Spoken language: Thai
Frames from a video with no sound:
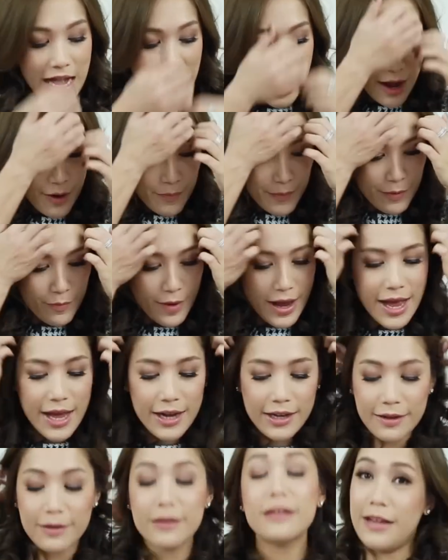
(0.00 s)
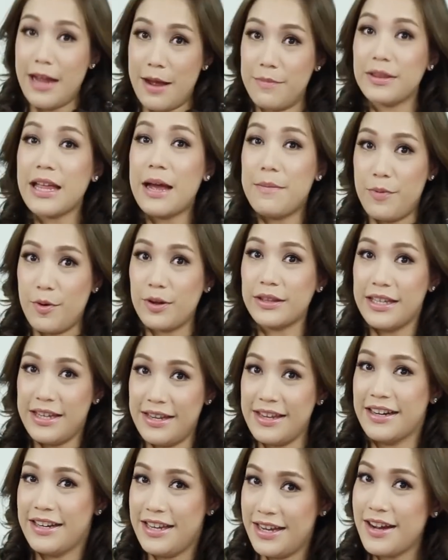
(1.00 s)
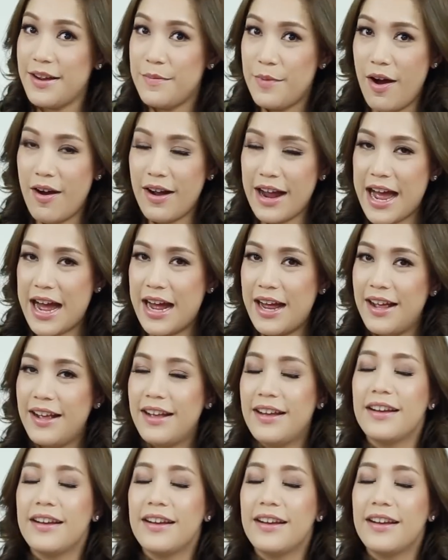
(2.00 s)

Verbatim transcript: เอาเป็นว่าทำตามปกติอย่างที่เคยบอกค่ะ